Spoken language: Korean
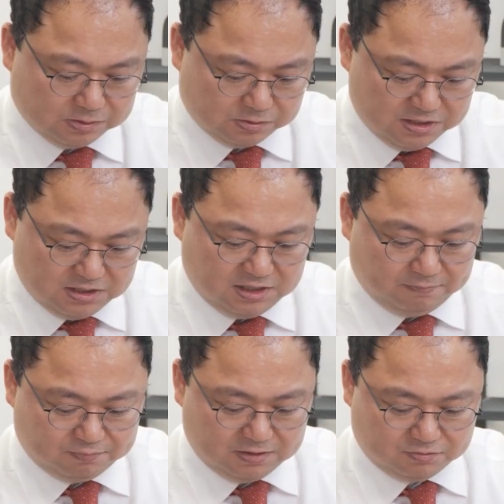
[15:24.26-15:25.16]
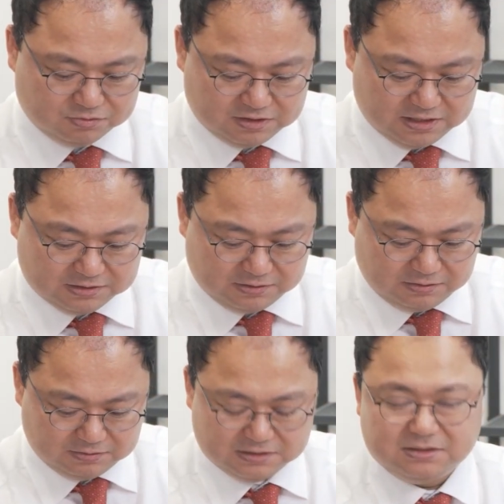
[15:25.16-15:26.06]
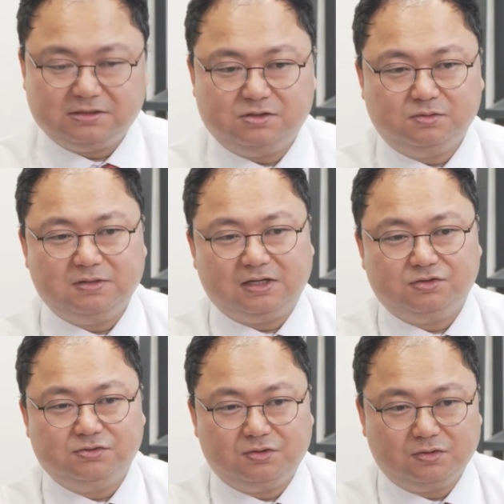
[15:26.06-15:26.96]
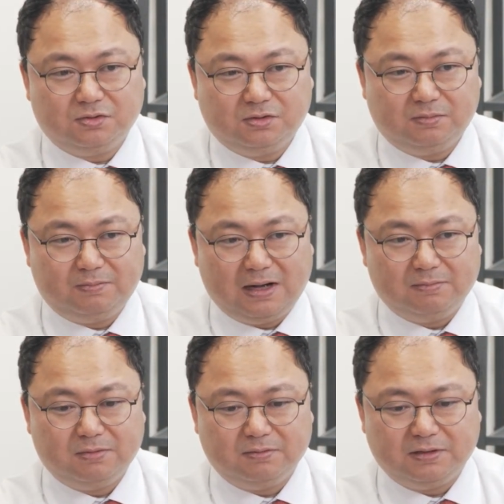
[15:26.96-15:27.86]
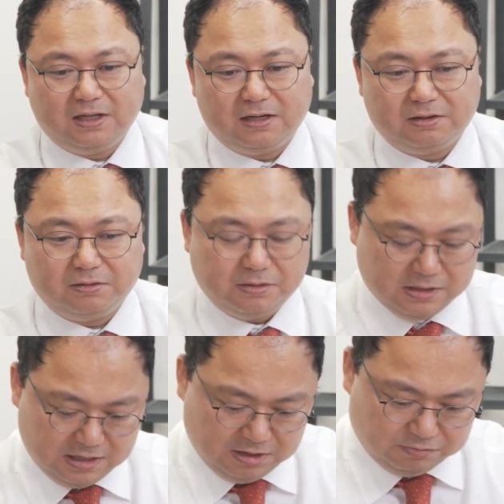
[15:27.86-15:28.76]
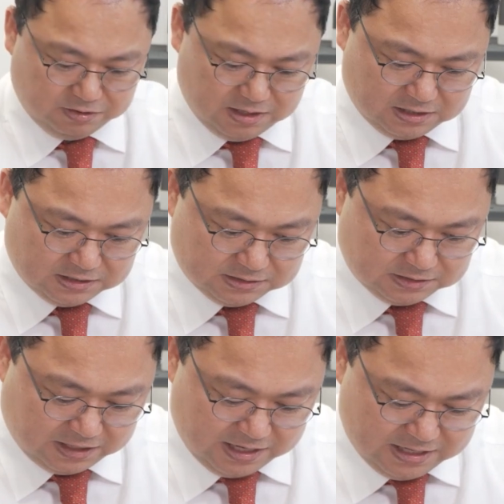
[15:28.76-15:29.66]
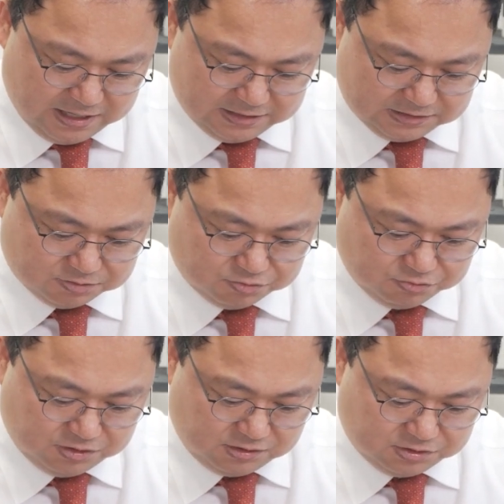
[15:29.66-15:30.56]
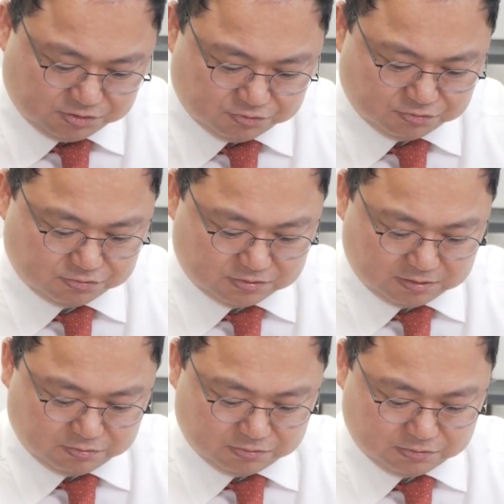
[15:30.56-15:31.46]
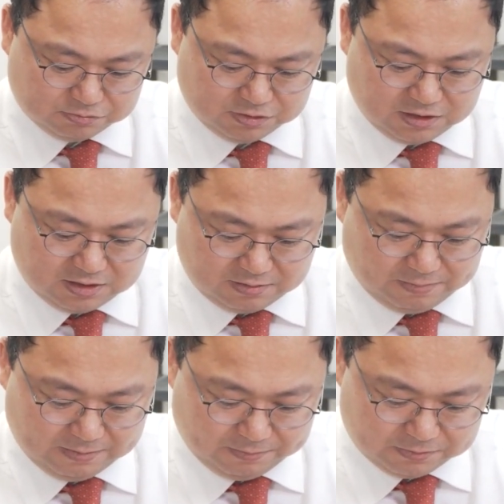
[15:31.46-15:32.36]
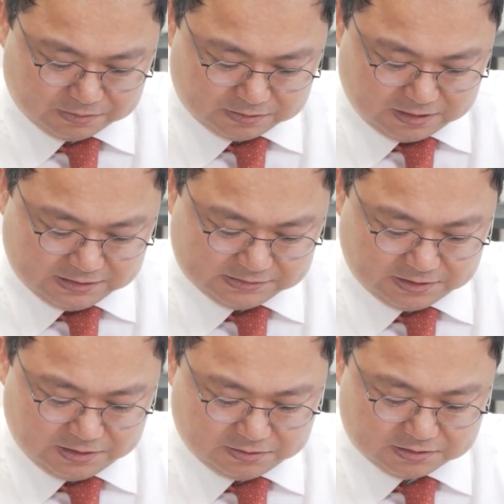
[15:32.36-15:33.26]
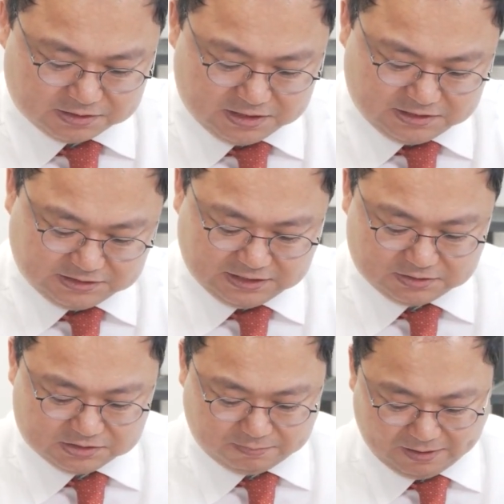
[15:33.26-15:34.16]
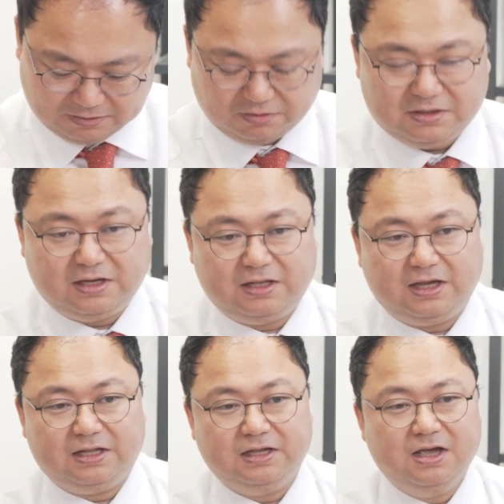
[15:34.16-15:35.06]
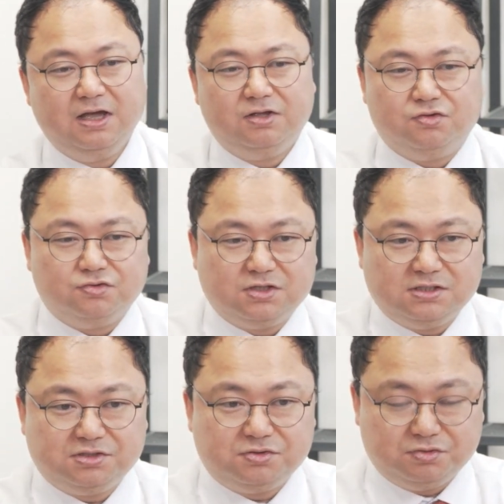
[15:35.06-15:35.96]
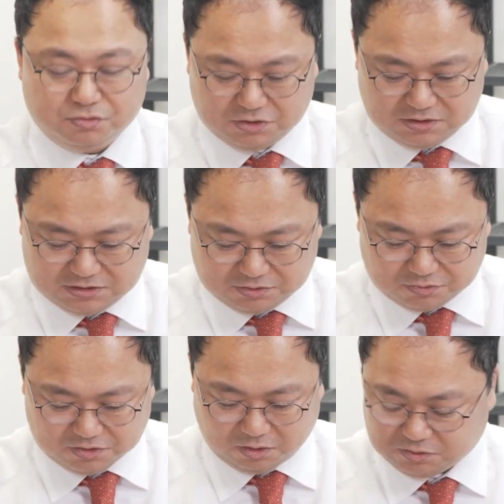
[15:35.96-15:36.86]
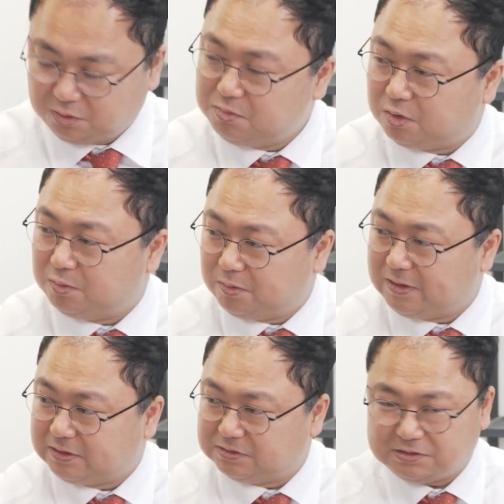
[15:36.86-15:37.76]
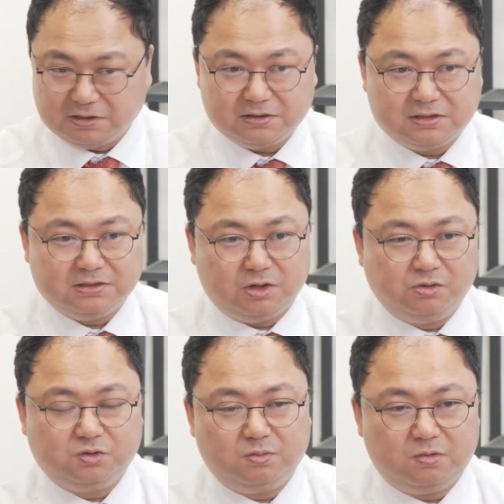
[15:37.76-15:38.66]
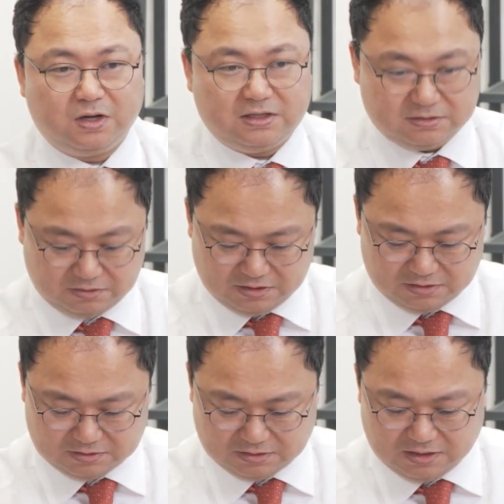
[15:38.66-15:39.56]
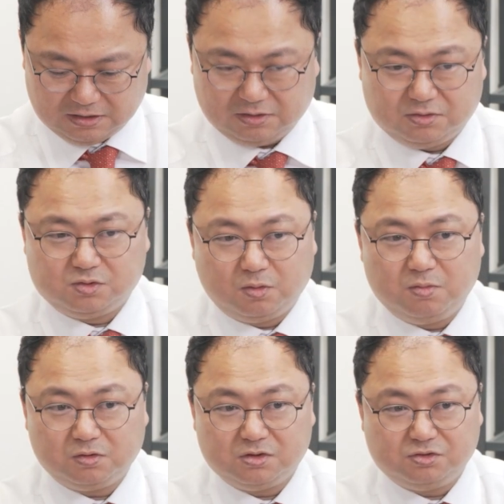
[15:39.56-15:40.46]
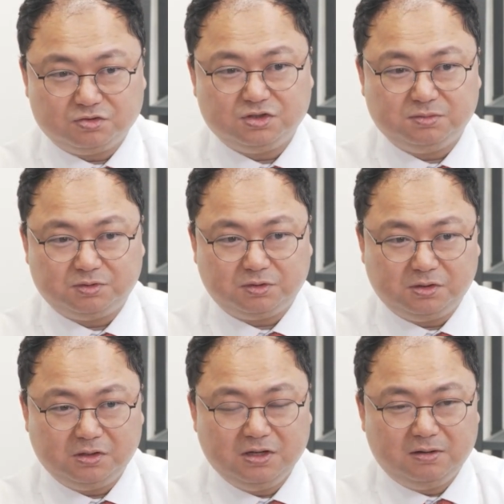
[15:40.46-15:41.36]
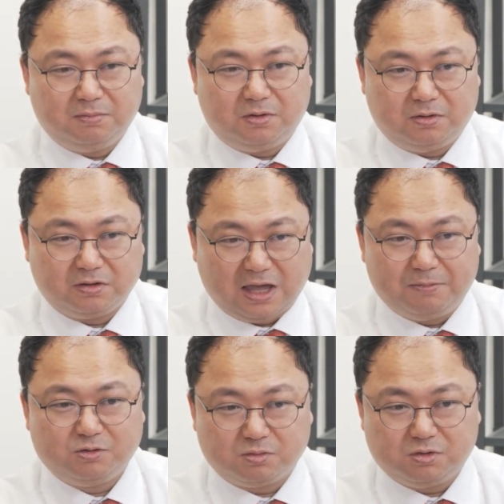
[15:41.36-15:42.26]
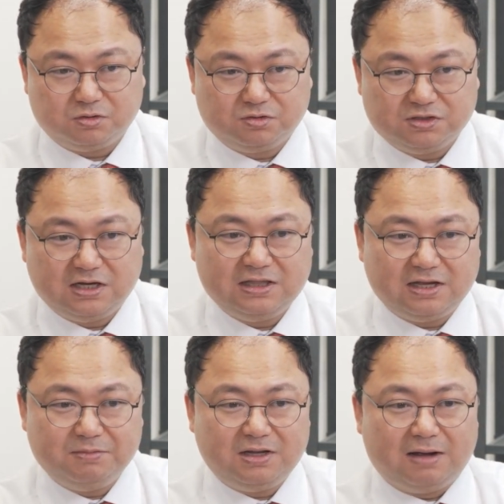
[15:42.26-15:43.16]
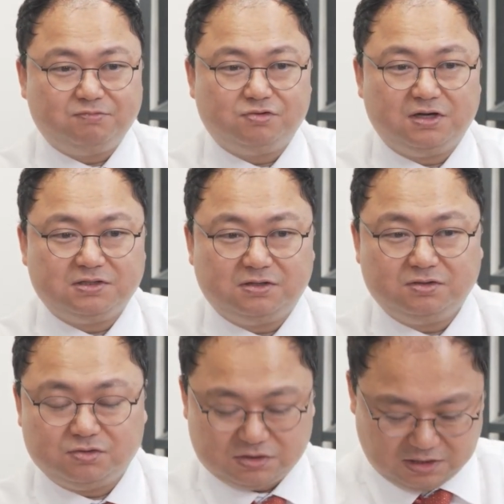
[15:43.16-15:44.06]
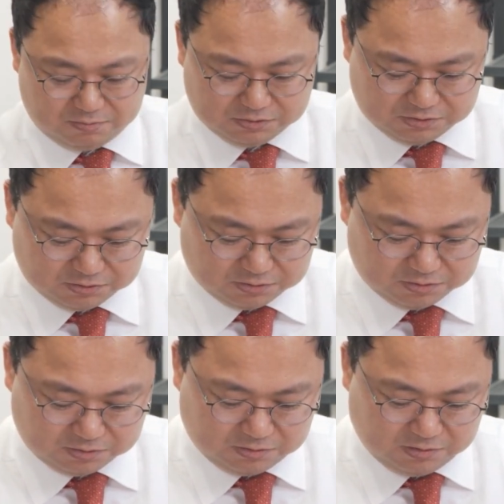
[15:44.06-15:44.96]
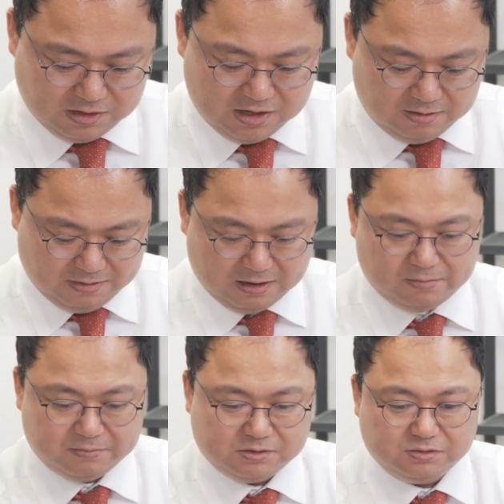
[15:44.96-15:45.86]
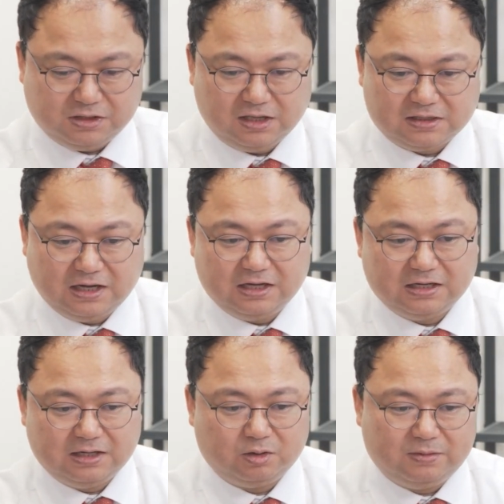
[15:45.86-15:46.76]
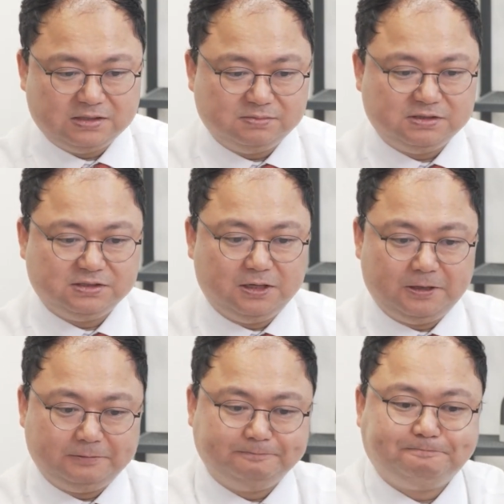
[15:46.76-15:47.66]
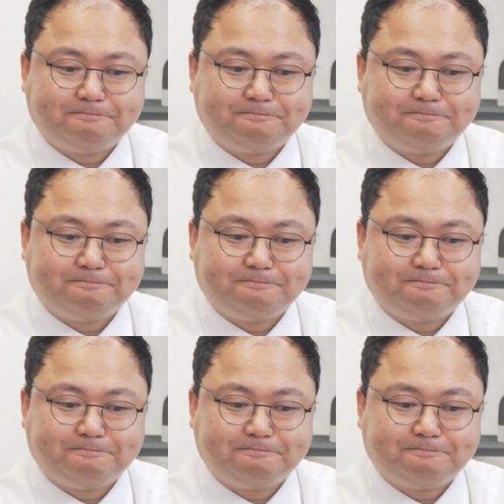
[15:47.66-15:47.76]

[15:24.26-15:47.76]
저 ETF에 투자해서 리스크를 좀 낮추는 것도 방법이다. 음. 그리고 우리가 그 KRX 뉴딜 지수라고 우리가 발표를 했어요. 그래서 네. 2차 전지 배터리에 대한 뉴딜, 뉴딜 지수로 열 종목을 뽑았거든요. 그 열 종목에 들어있는 그런 종목들 중심으로 뭐 개별 종목을 투자한다면 압축해서 투자해 보시는 것도 방법일 수 있겠다라고 말씀을 아, 드려요.